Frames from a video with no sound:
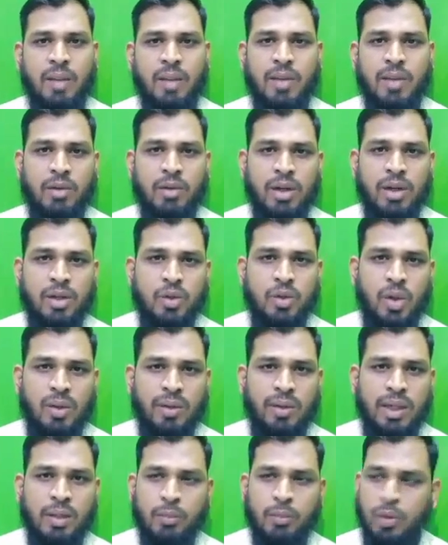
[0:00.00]
நபி அவர்கள்
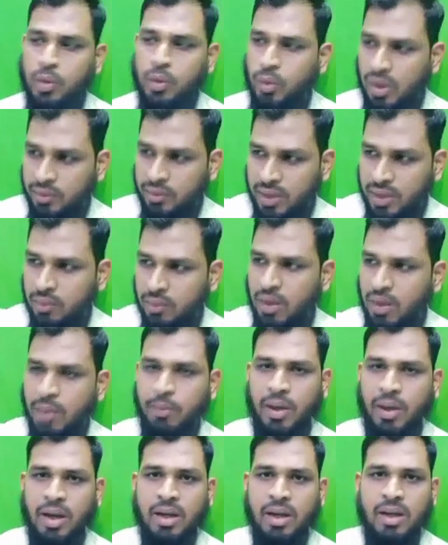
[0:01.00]
தொலை வைக்கும் போது உறவினர்
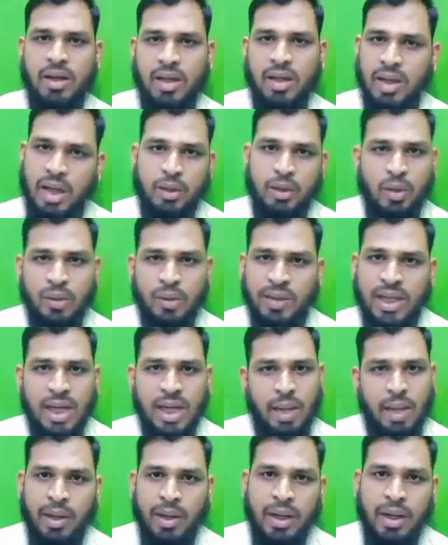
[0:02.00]
வாப்பா நான் தொலை
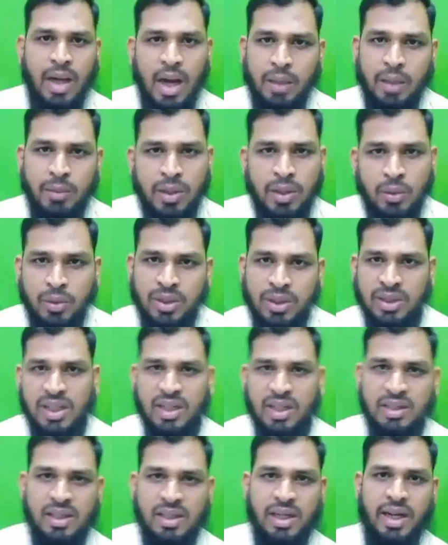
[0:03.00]
வைக்கலாமா எனக்கு அனுமதி கொடுன்னு
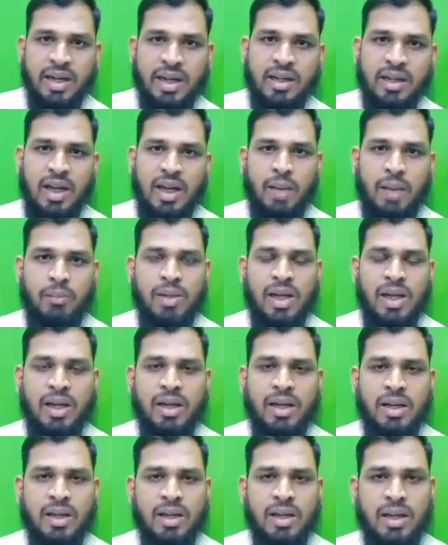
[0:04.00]
இந்த இடத்துல கேட்டிருக்கலாம்ல
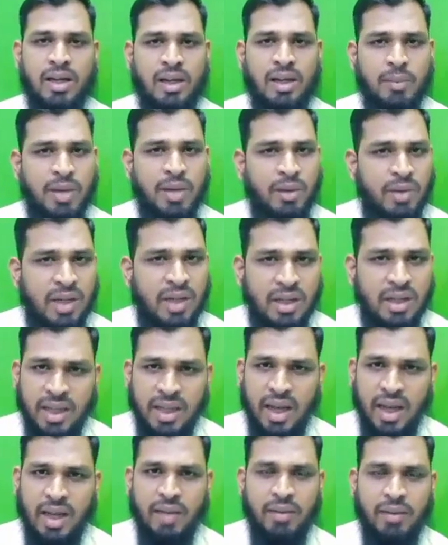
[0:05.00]
நபி அவர்கள்
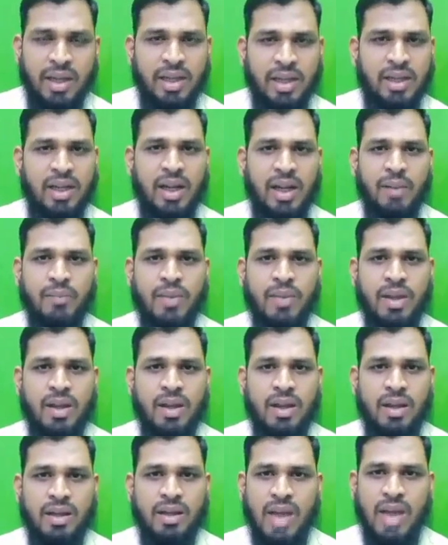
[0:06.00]
கேட்கவே இல்லை
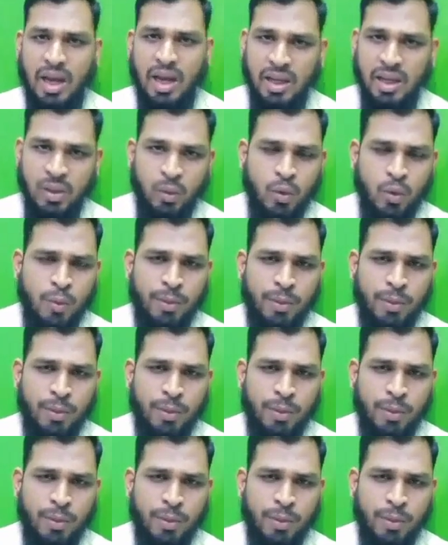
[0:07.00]
யாரையும்